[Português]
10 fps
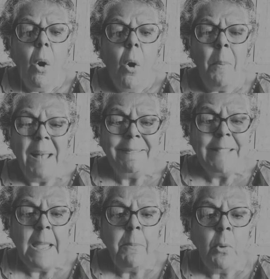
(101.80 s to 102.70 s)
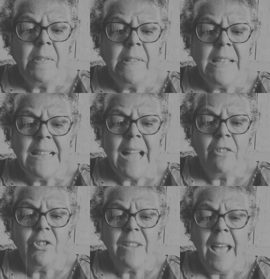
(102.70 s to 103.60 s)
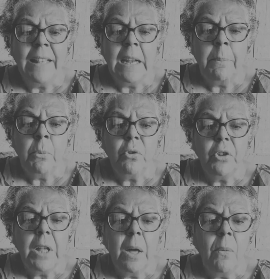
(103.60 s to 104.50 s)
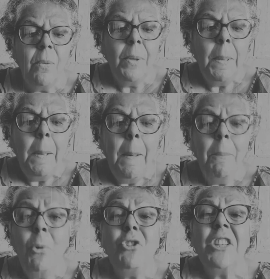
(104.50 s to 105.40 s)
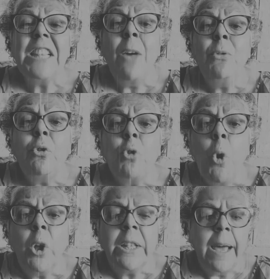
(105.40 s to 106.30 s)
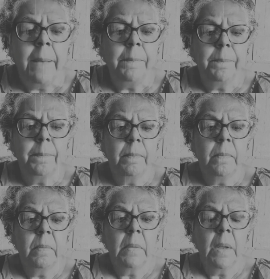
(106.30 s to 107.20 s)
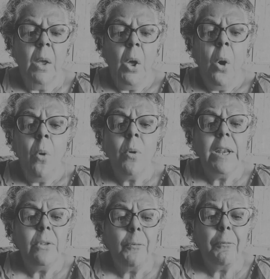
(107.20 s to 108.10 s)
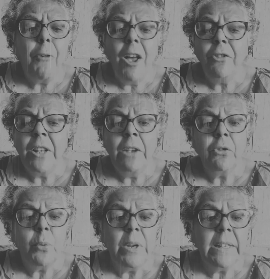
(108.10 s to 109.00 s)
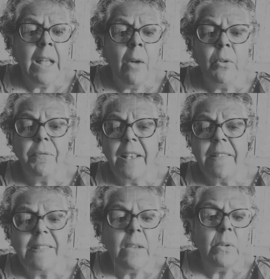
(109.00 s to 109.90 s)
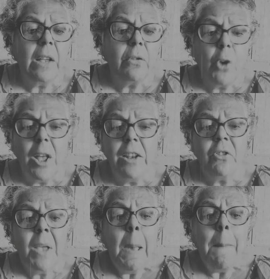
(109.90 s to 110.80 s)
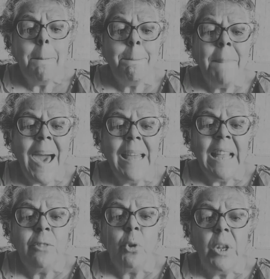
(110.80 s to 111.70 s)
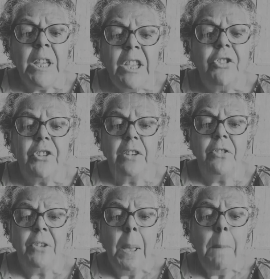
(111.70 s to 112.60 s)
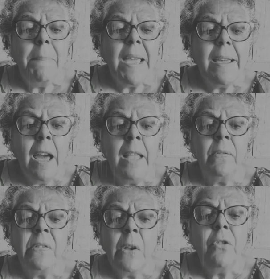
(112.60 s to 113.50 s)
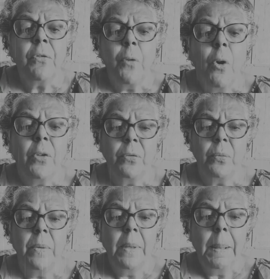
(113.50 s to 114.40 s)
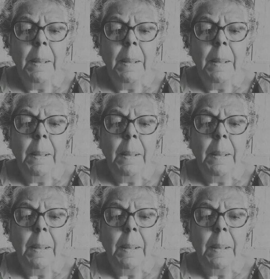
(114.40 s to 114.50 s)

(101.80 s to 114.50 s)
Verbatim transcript: Uma teimosia engasgada na multidão. Multidão surda! Um grito forte na escuridão, no vazio das horas maratonistas, me ganham sem esforço,